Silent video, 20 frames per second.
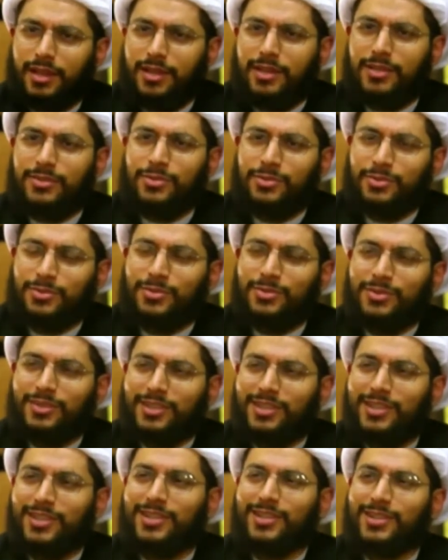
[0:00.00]

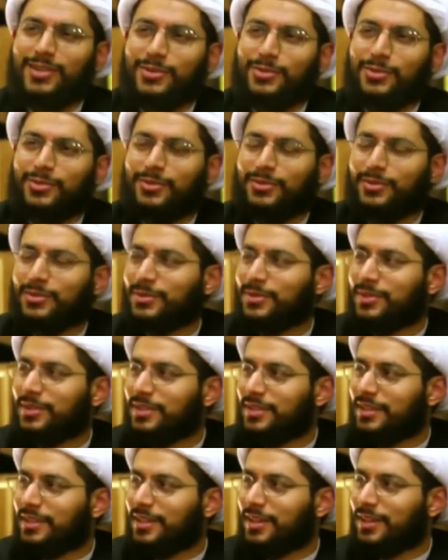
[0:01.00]
عاشوراء
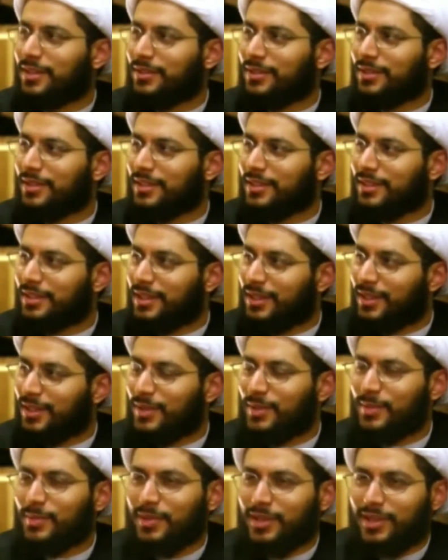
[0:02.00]
كل أرض
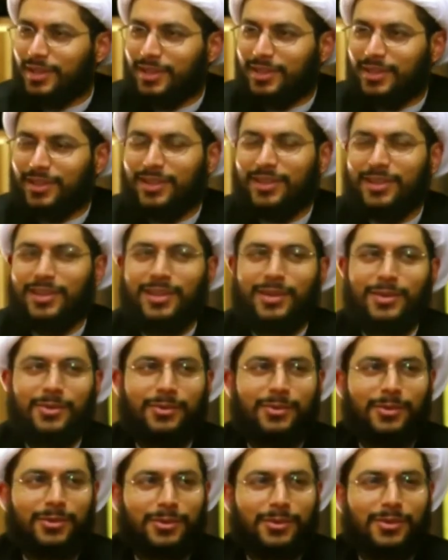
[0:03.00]
كربلاء
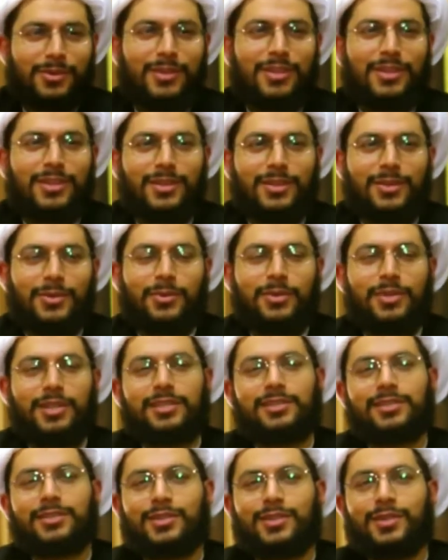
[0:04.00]

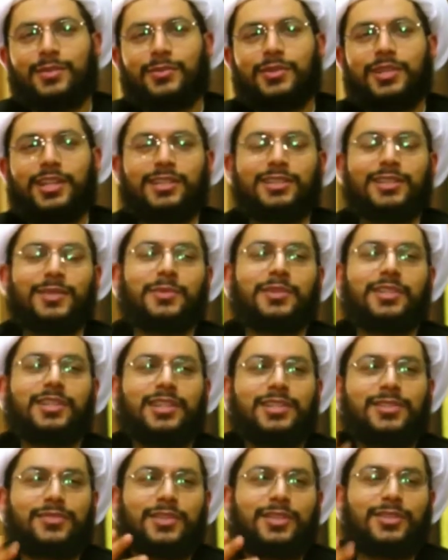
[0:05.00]
ويلطم ويلطم
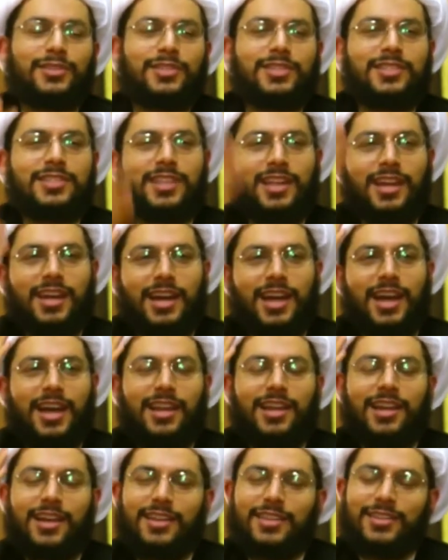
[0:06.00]
الناس فنص ساعة
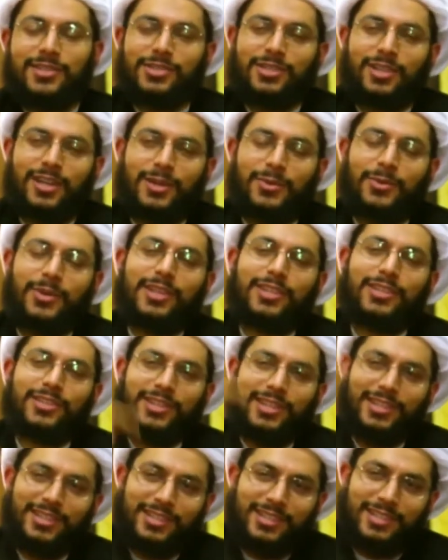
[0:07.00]
على هذا الشعر وهي
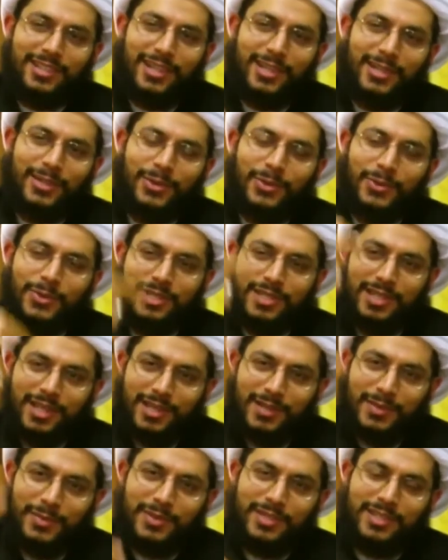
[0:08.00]
يردد لأنه هو
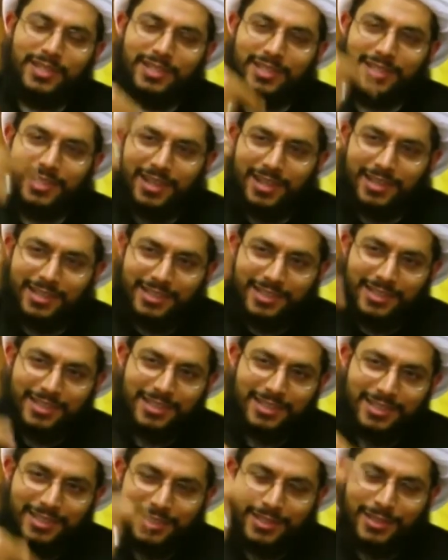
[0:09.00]
صاير بال يعني
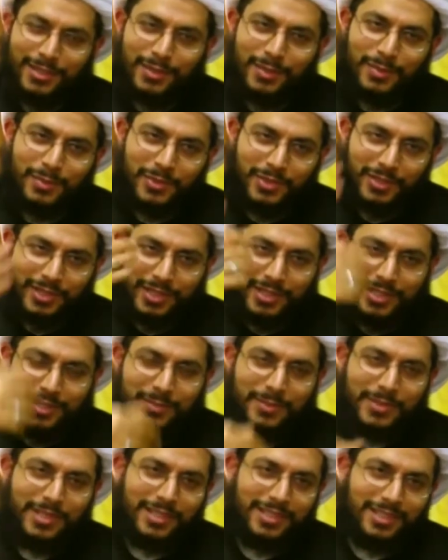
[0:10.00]

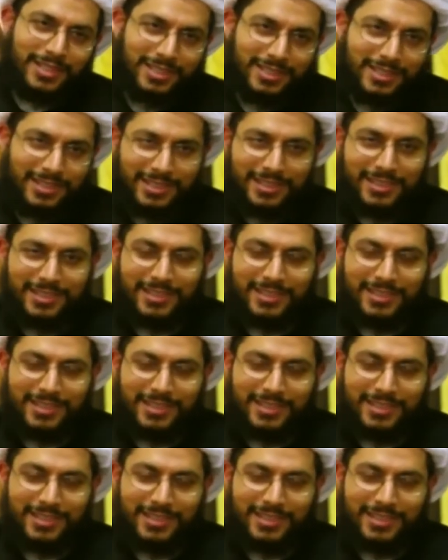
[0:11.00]
بالرد مال